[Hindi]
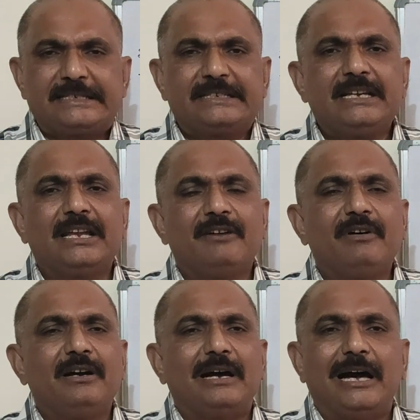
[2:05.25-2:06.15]
इसके
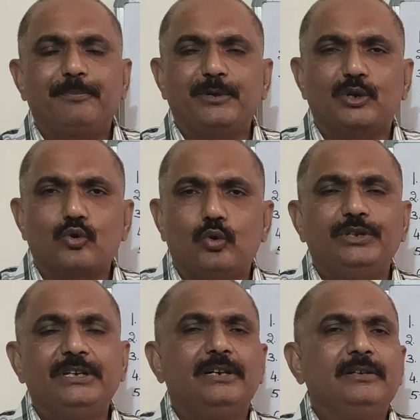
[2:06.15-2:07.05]
अलावा आपकी
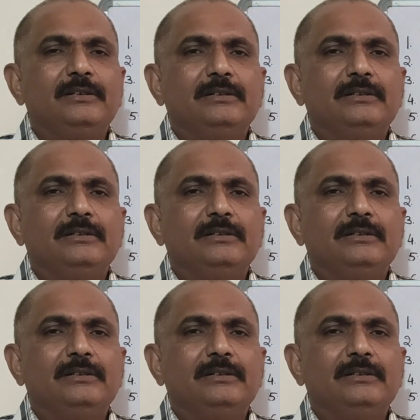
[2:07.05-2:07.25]
कोहनिया